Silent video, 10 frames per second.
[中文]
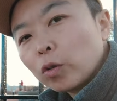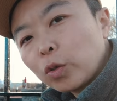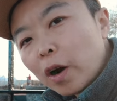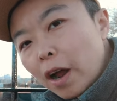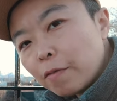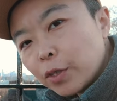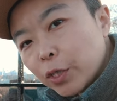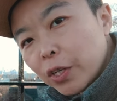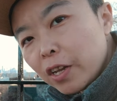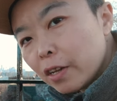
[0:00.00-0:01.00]
光圈 f
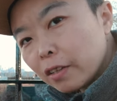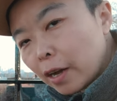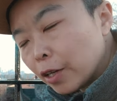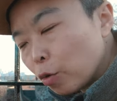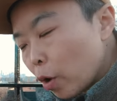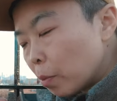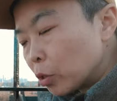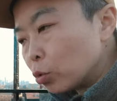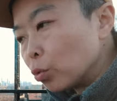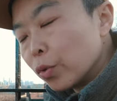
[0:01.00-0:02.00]
十一，它的快
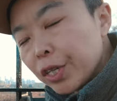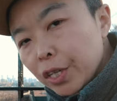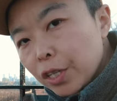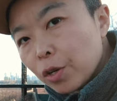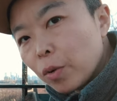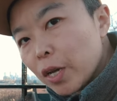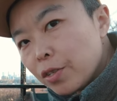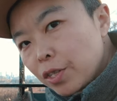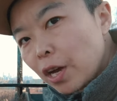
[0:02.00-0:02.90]
门速度一定会